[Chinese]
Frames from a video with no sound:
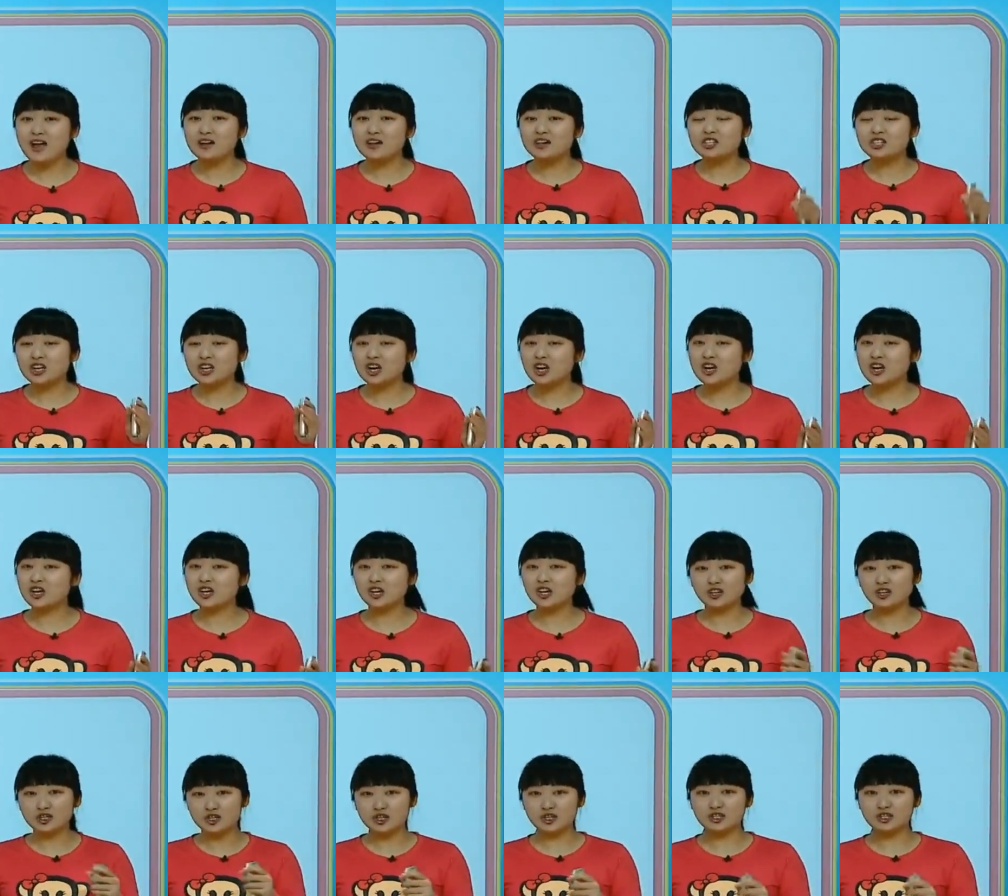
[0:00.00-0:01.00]
这个
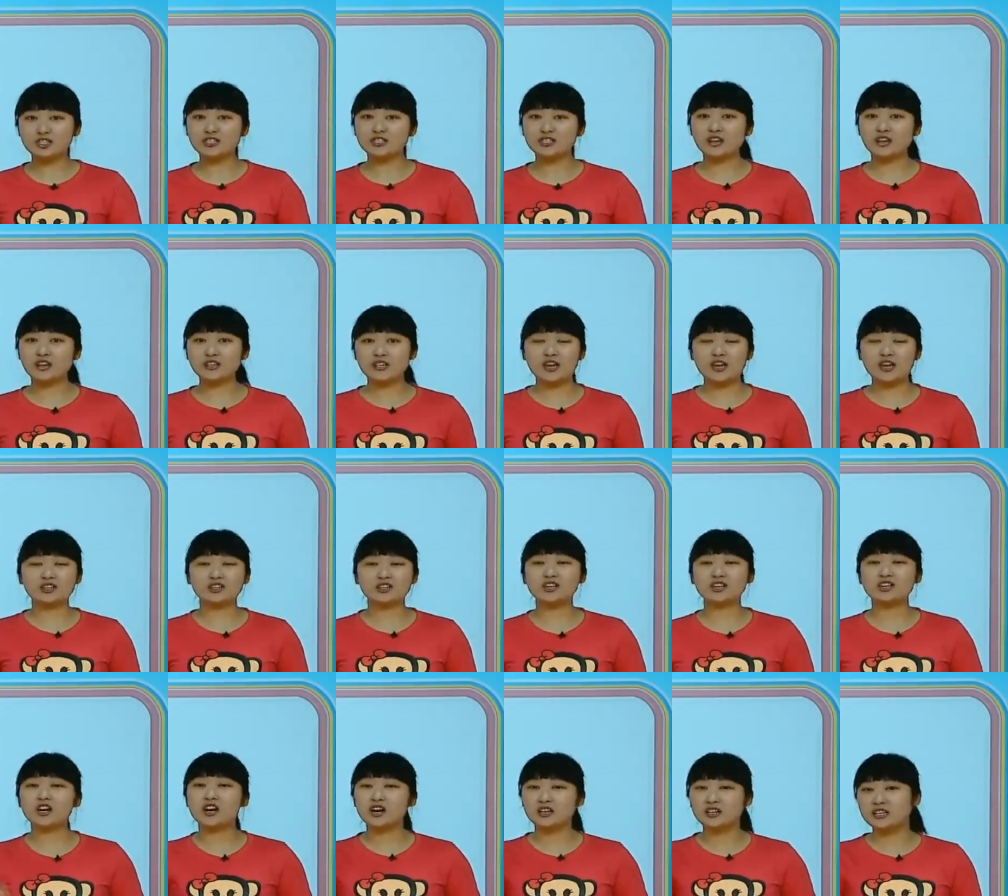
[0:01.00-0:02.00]
实际上也
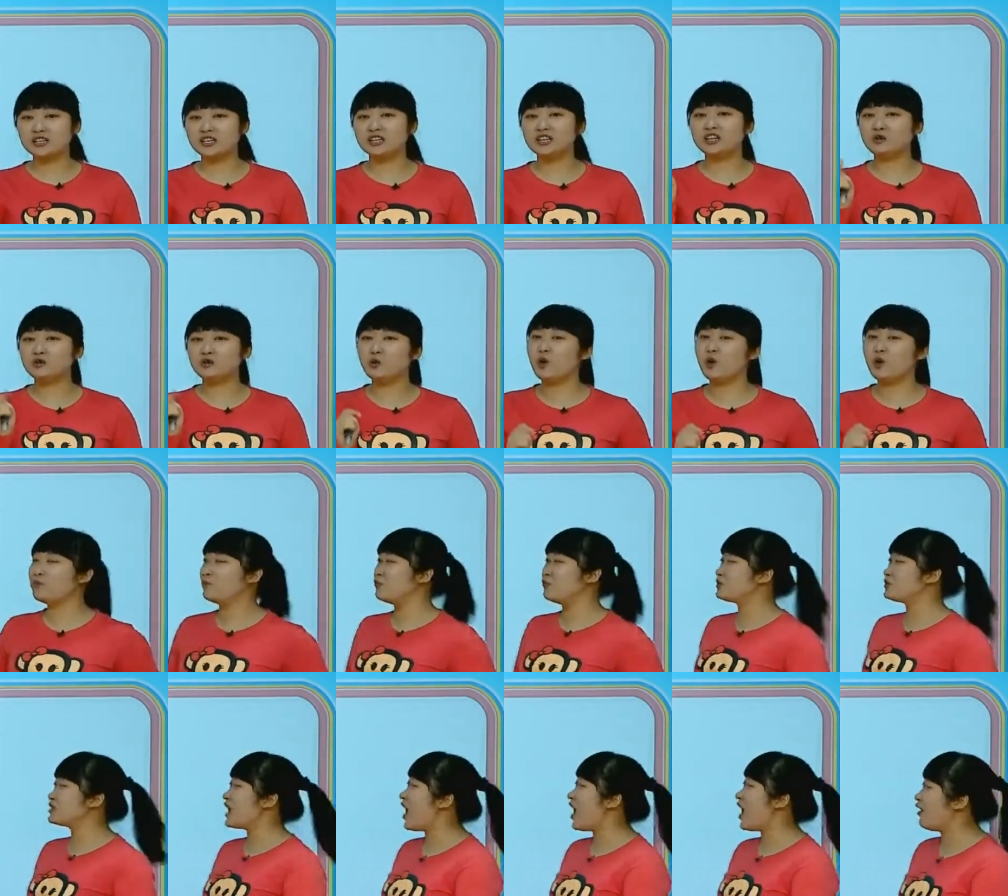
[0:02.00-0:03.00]
是移多
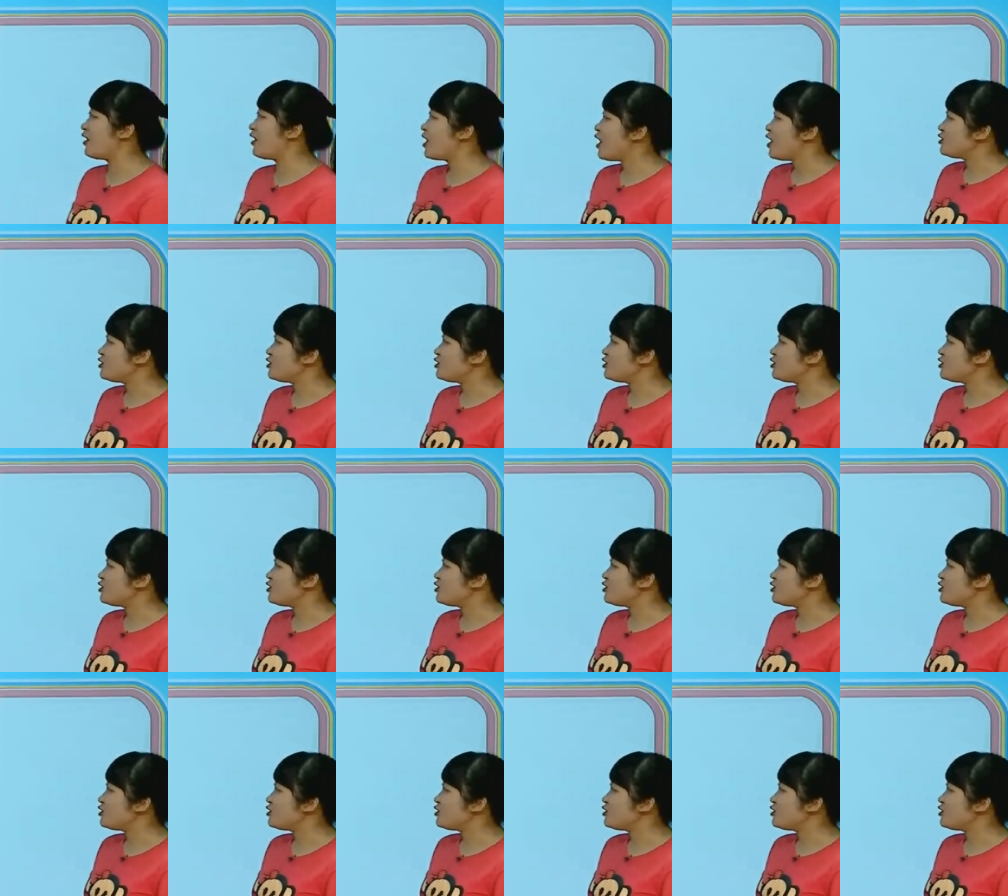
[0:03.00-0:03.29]
补少。